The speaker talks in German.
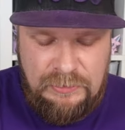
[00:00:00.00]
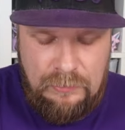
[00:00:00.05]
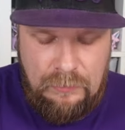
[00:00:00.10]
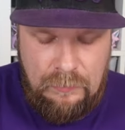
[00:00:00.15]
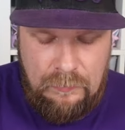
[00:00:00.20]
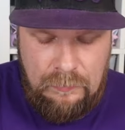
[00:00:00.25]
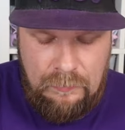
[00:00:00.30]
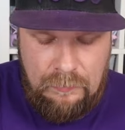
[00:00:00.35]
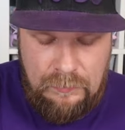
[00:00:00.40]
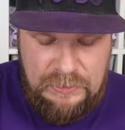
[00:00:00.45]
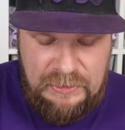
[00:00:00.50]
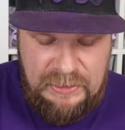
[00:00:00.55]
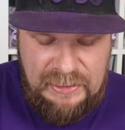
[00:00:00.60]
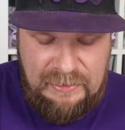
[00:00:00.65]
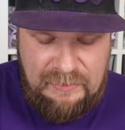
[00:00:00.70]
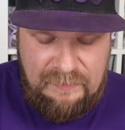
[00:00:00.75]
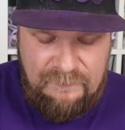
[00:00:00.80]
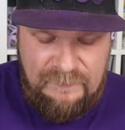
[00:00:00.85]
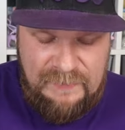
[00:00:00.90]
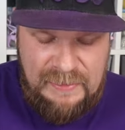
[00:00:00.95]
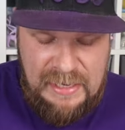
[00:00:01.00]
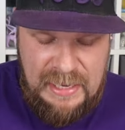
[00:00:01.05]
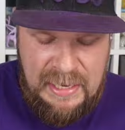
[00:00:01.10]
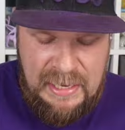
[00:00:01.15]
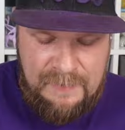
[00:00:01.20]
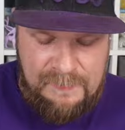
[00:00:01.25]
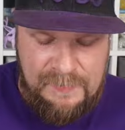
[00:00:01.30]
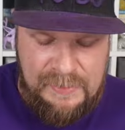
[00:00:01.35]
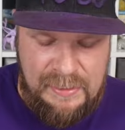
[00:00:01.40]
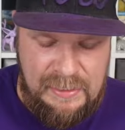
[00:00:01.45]
Oh, okay. Wir
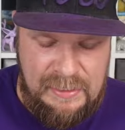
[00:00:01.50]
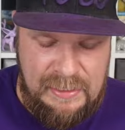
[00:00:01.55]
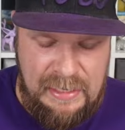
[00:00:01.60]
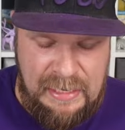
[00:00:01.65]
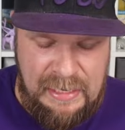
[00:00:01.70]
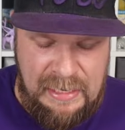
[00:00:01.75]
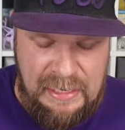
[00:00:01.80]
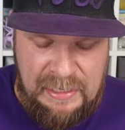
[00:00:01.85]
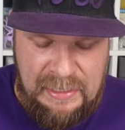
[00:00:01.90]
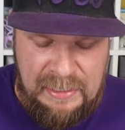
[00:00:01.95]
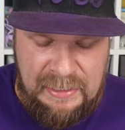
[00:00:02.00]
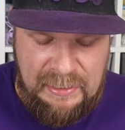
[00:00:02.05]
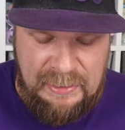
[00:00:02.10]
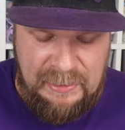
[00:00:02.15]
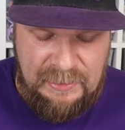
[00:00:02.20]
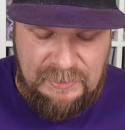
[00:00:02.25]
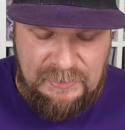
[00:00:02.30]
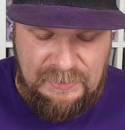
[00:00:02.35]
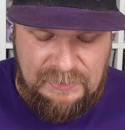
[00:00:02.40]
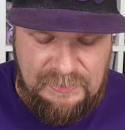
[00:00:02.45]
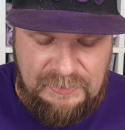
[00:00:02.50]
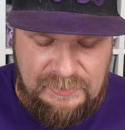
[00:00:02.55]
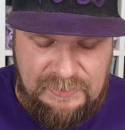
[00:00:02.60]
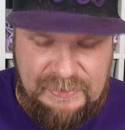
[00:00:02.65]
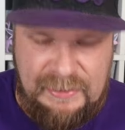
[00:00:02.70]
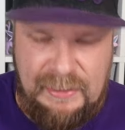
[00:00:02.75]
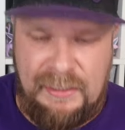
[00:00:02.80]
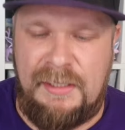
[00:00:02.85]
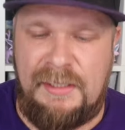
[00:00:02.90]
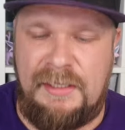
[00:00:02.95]
haben ein
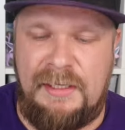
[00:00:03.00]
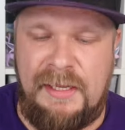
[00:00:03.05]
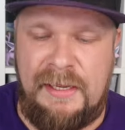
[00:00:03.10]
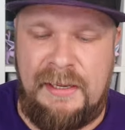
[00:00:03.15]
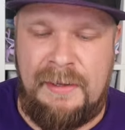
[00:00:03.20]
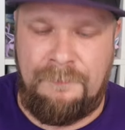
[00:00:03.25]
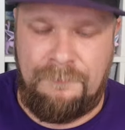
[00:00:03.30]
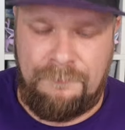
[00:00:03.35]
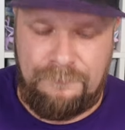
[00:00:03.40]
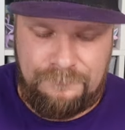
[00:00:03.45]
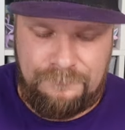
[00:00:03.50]
Kirlia.